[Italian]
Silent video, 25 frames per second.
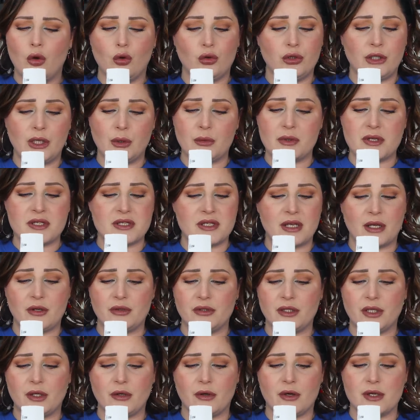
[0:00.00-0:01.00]
contiene un
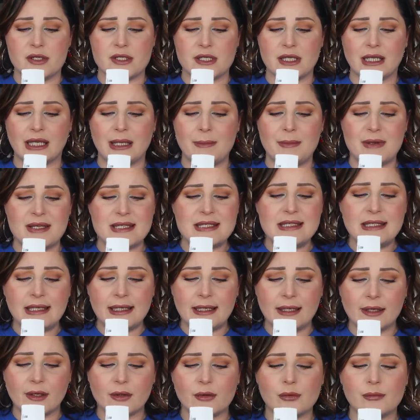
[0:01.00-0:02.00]
sacco di cose, ribes
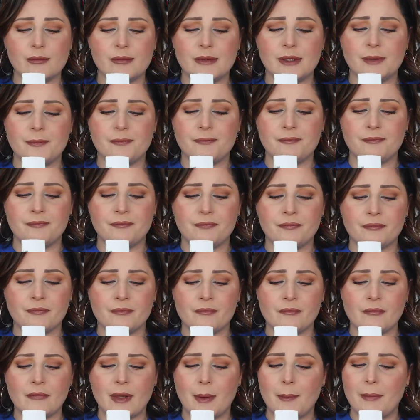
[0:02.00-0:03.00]
nigrum,
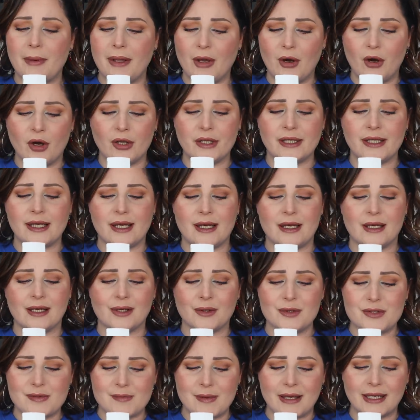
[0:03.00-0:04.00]
peonia,
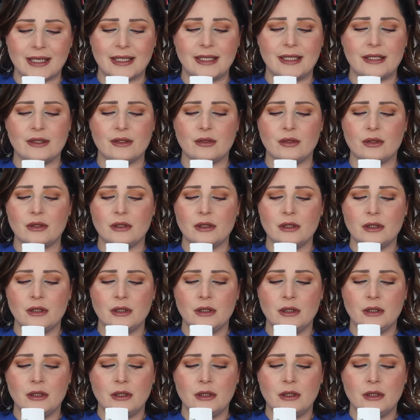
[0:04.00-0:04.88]
rosmarino,